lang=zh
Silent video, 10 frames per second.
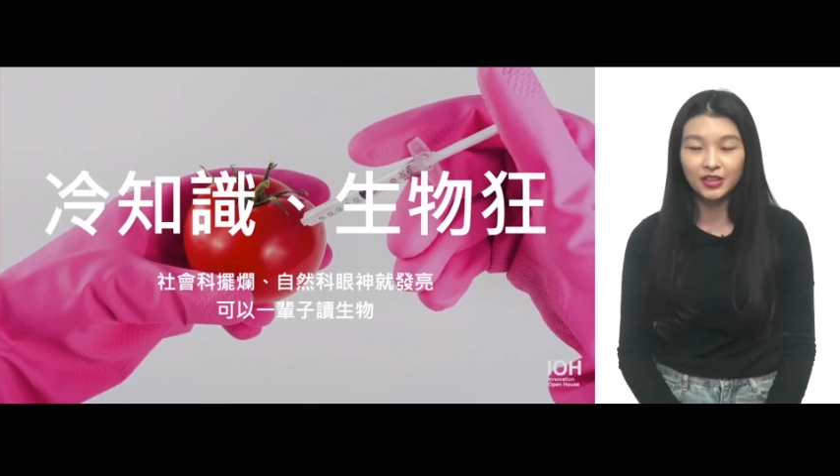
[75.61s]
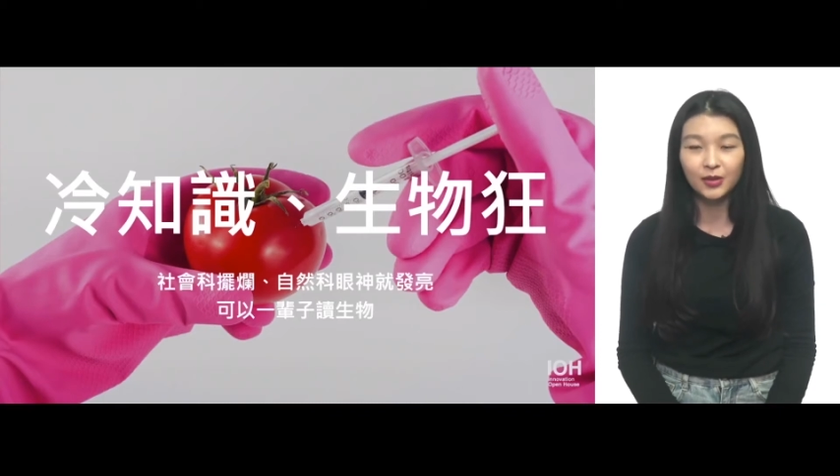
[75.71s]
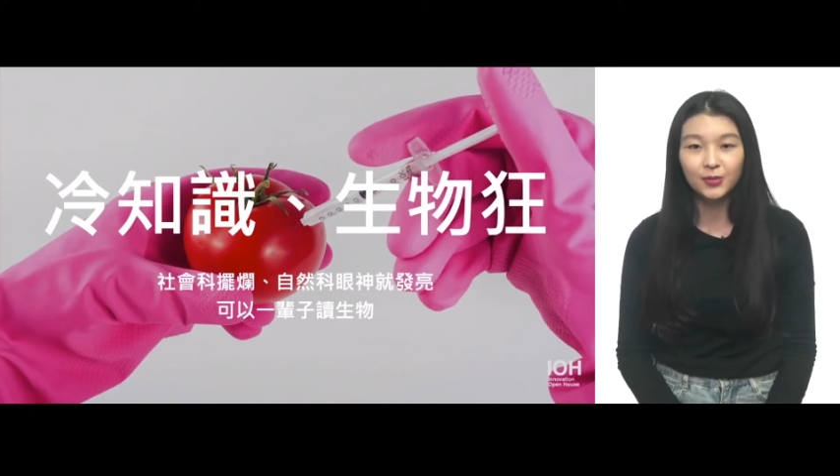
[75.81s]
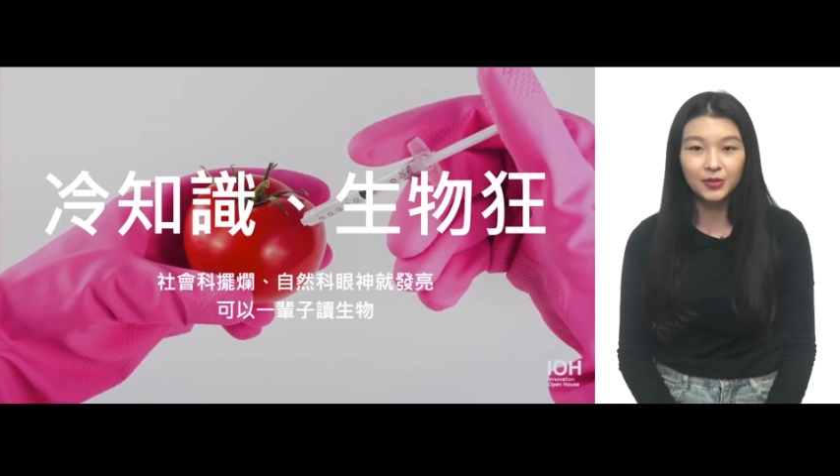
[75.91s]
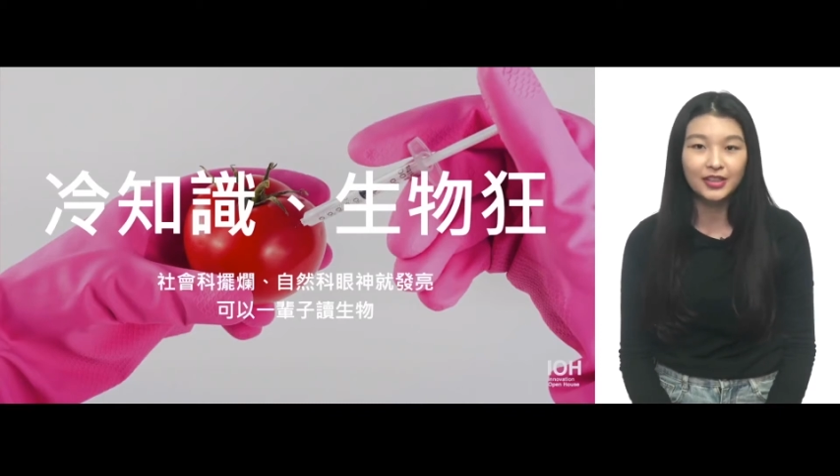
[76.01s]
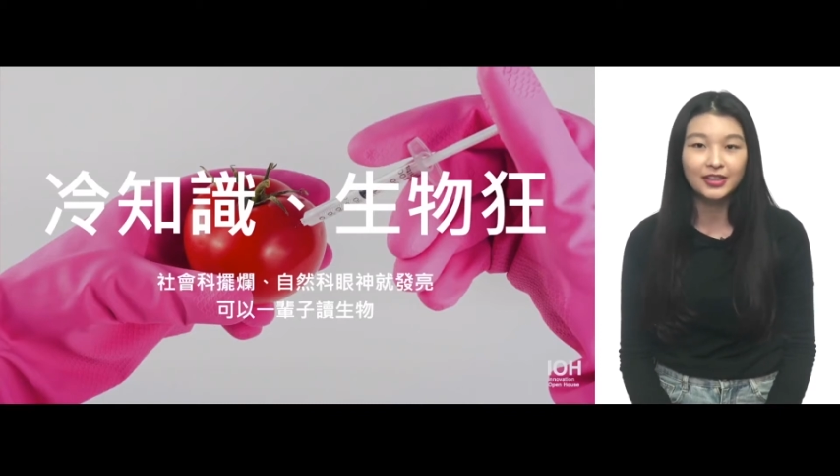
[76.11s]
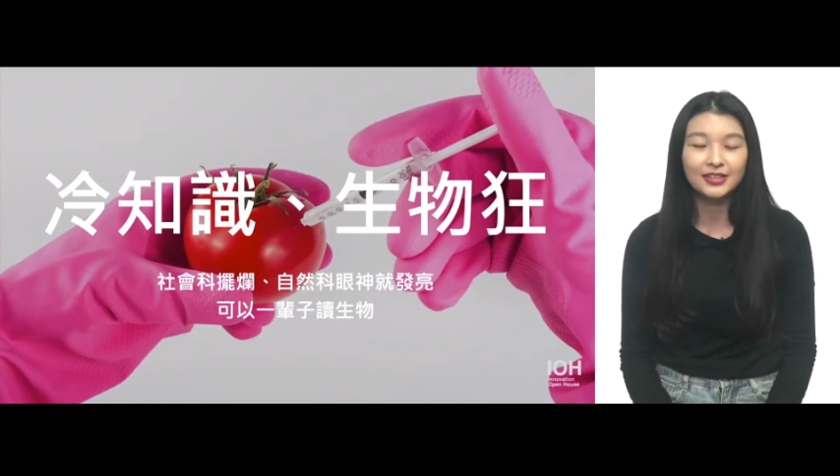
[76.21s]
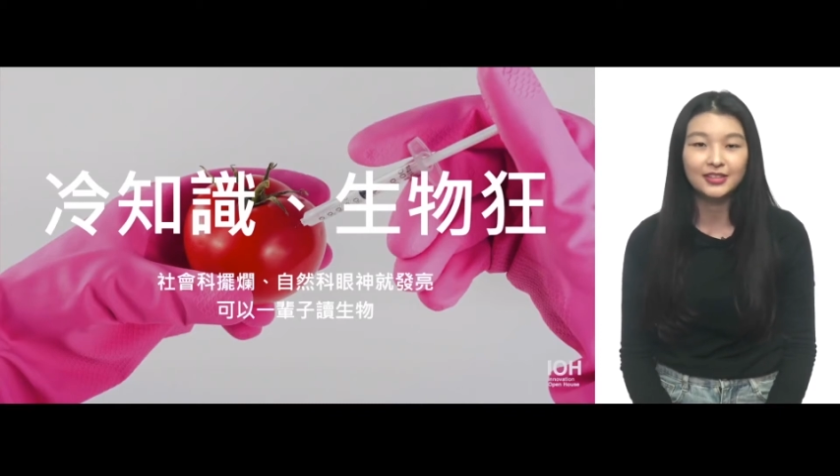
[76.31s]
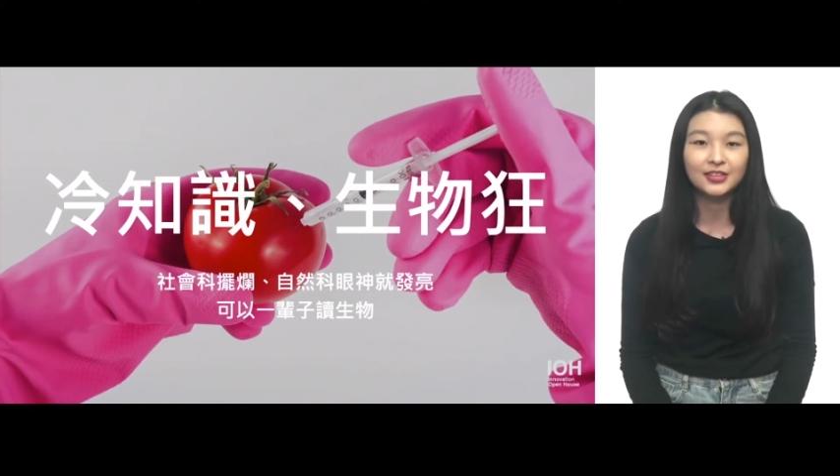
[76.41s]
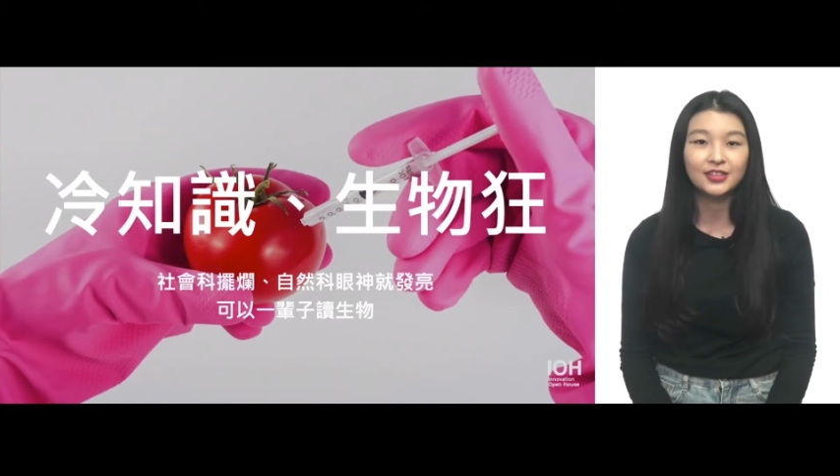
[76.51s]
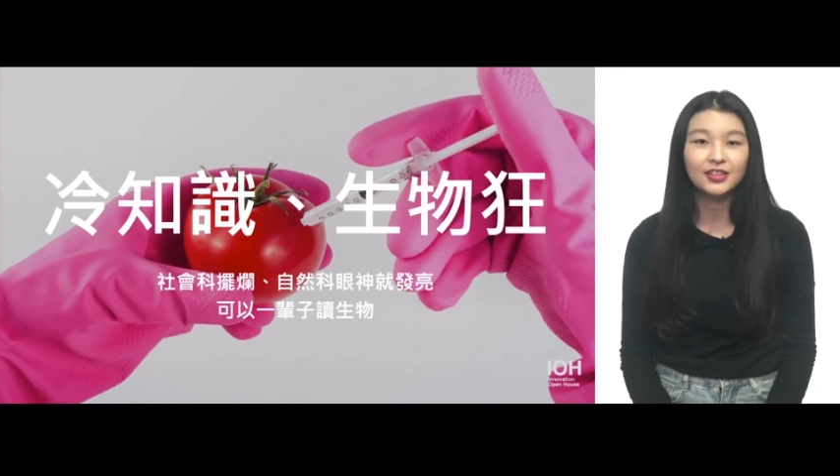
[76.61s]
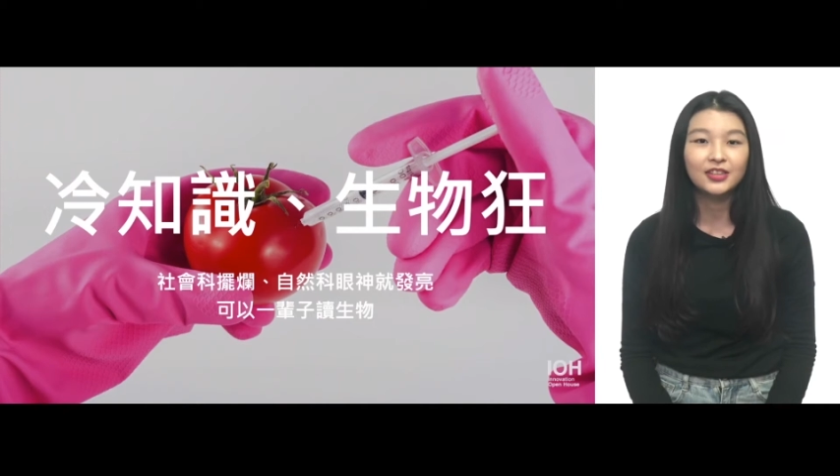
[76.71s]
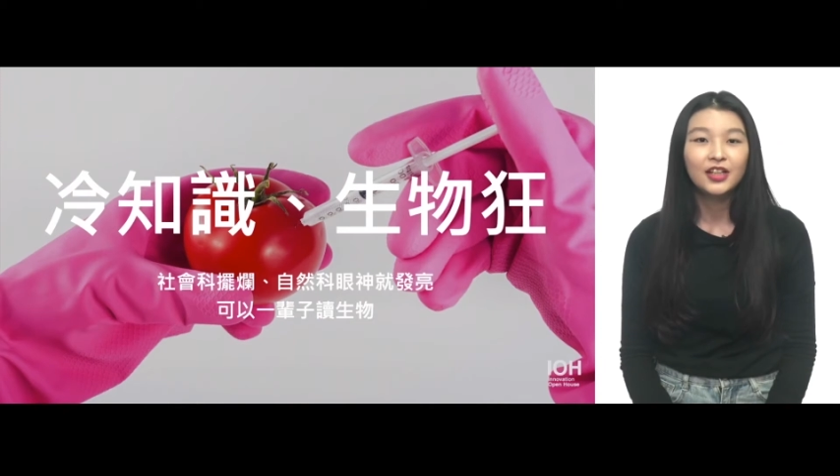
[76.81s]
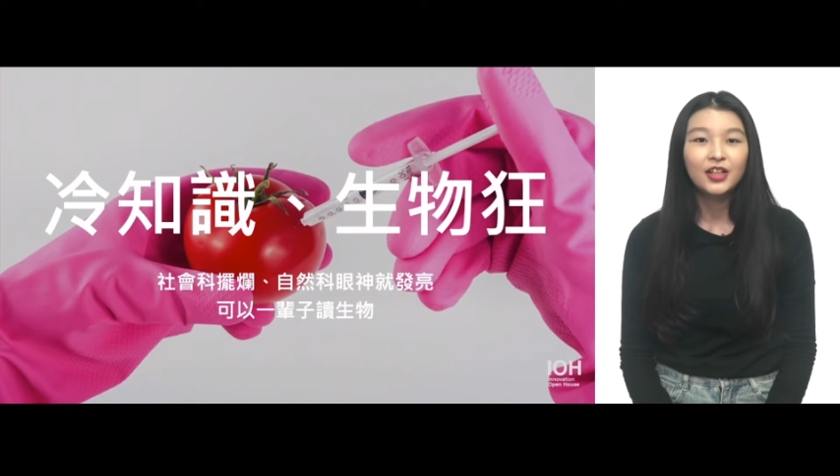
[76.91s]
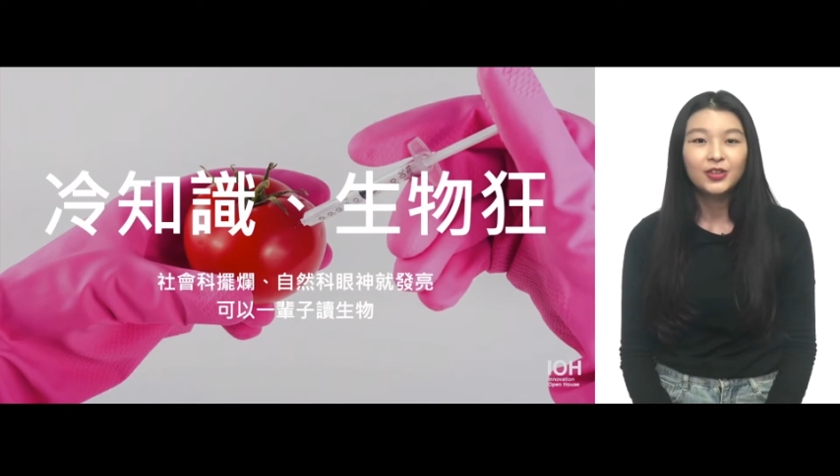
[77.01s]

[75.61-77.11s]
生物的冷知识，